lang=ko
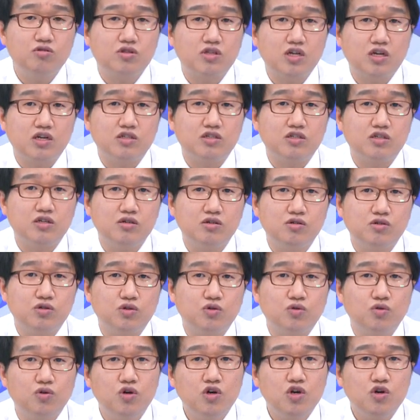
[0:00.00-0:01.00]
있다는 점
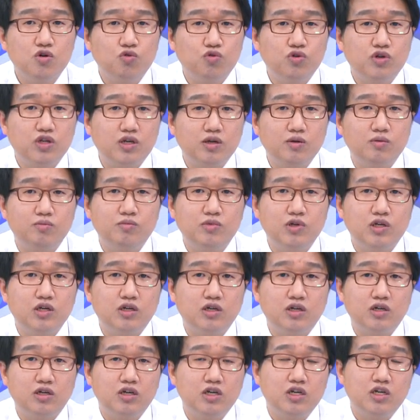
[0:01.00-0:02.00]
그리고 우리
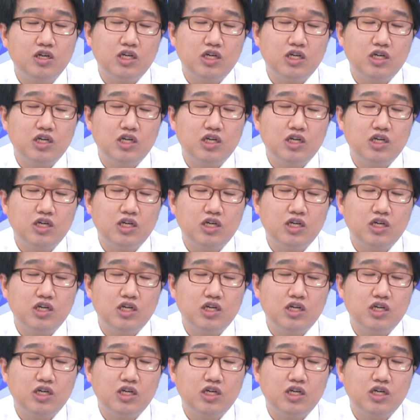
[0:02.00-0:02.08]
이거